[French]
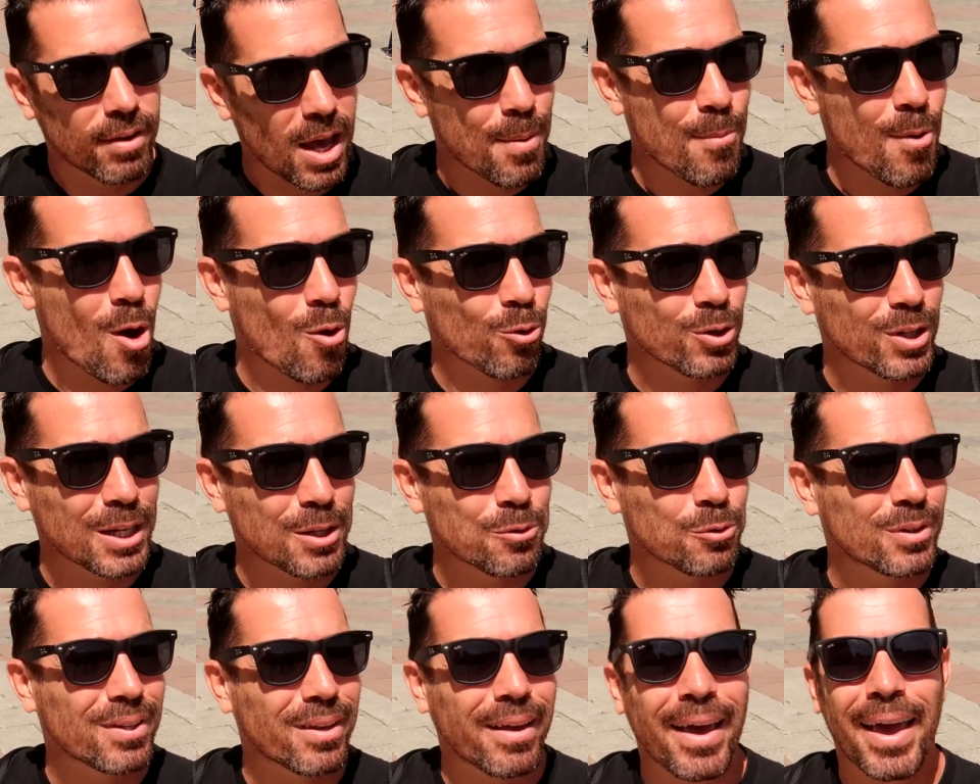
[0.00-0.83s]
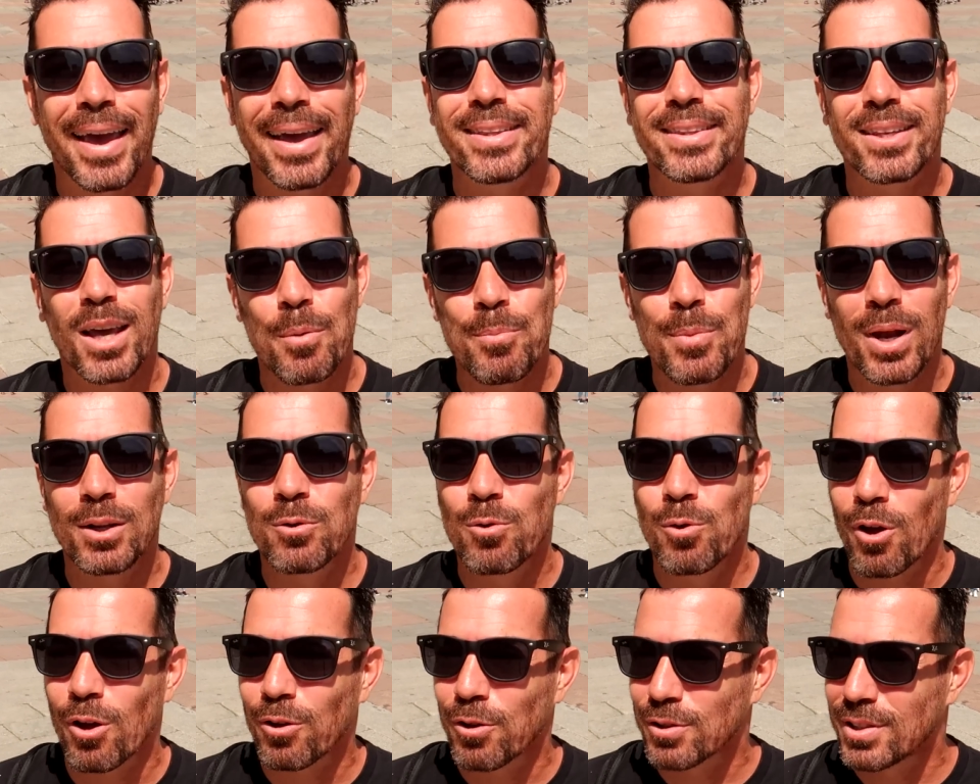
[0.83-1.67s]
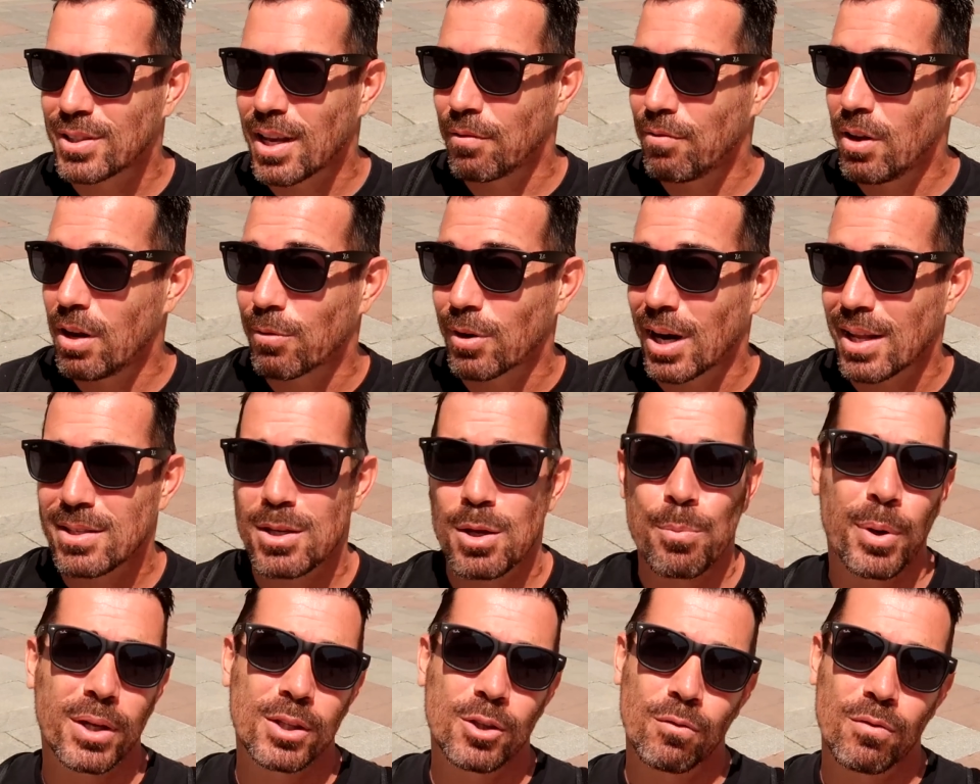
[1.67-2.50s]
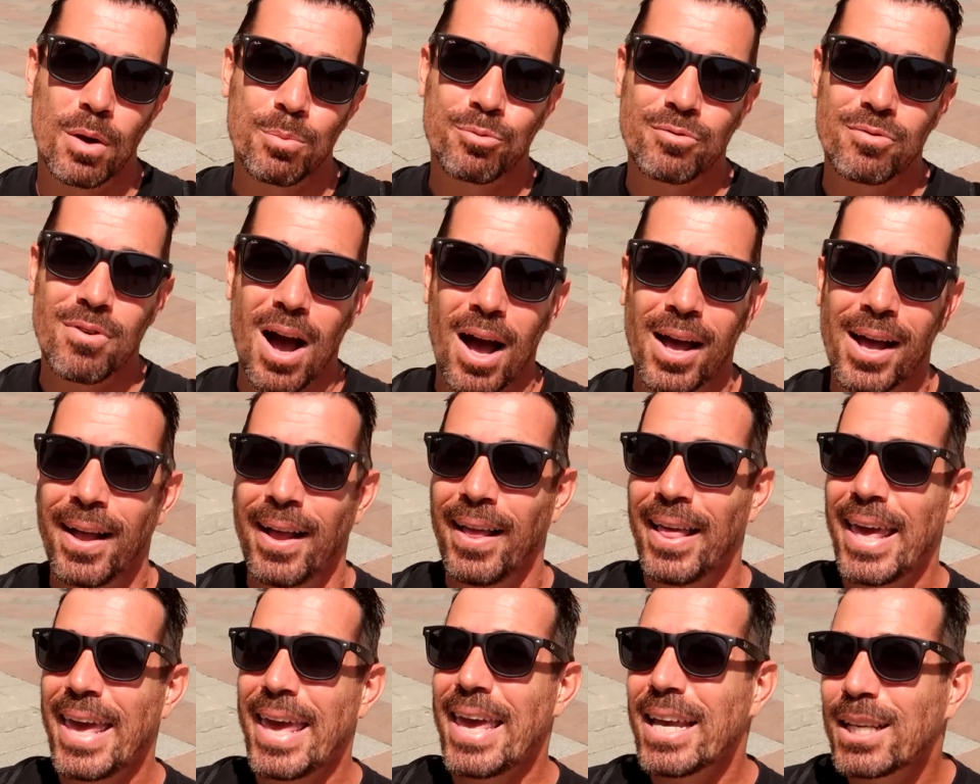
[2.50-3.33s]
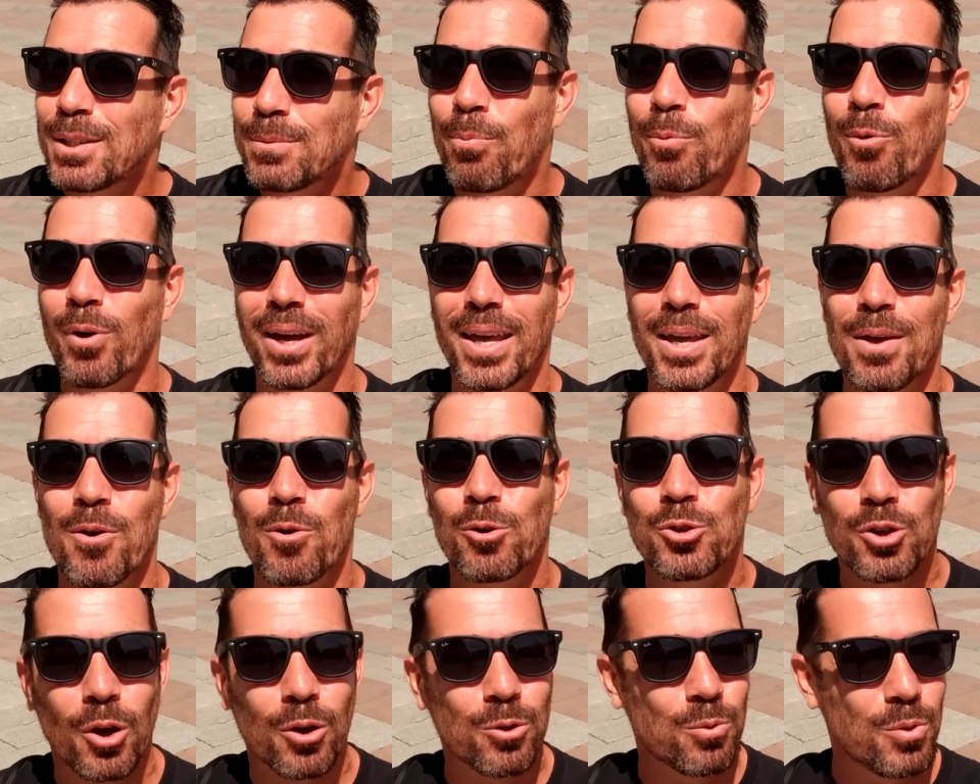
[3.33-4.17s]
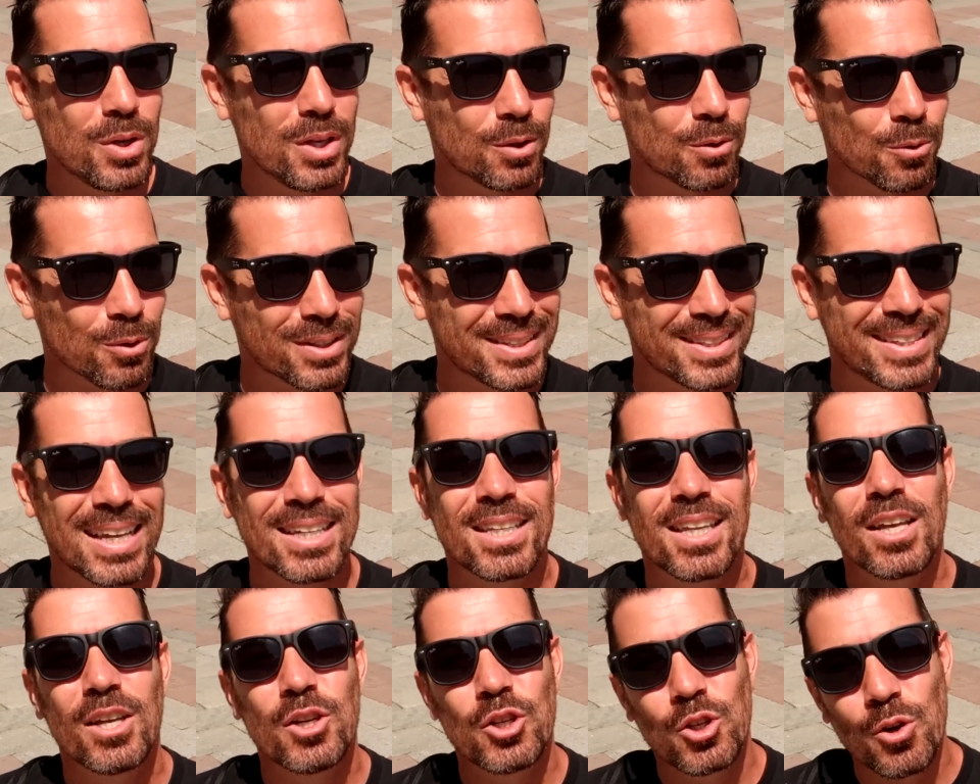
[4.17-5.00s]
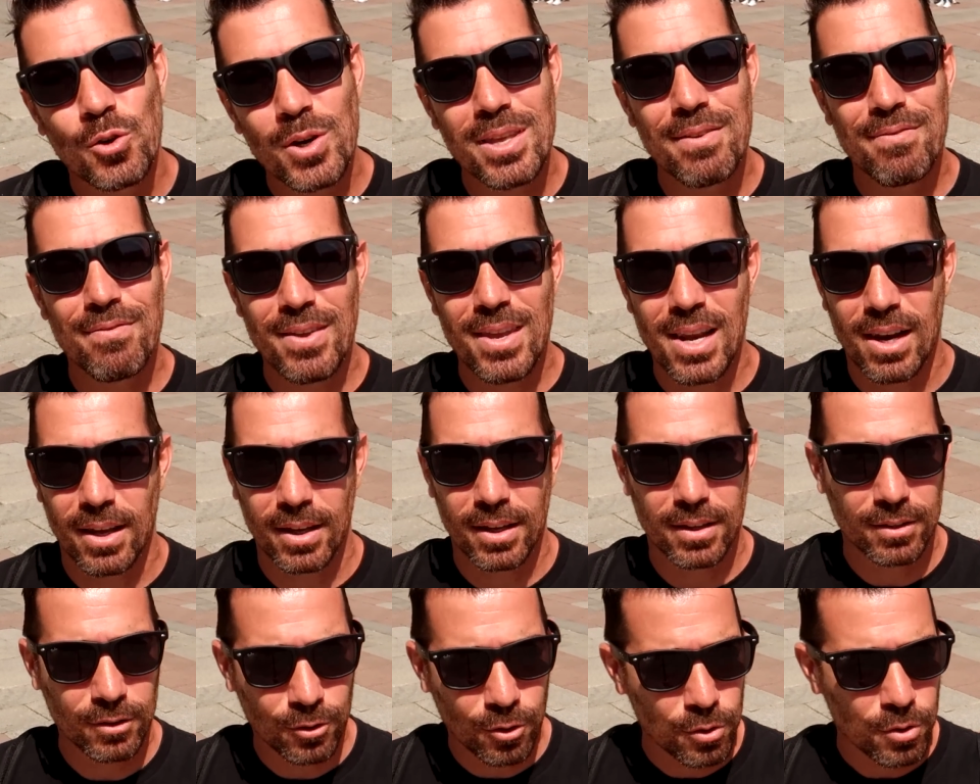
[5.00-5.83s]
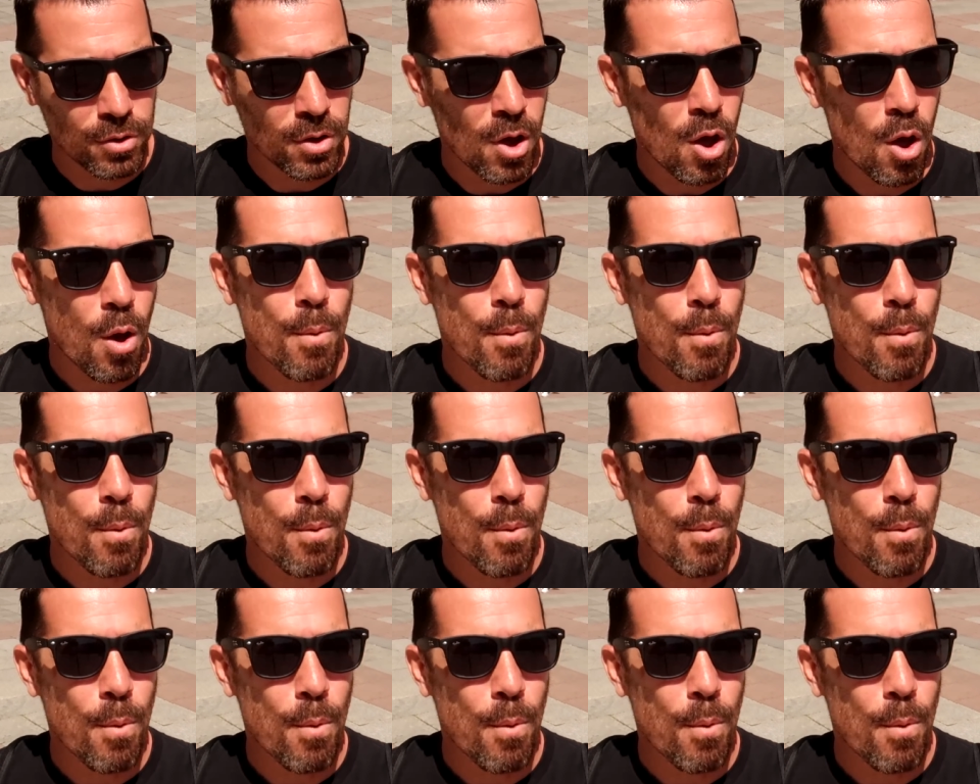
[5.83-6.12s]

Vraiment, on a de très très belles couleurs dans cette ville. Voilà, c'est parti on va pouvoir explorer aujourd'hui donc cette jolie ville de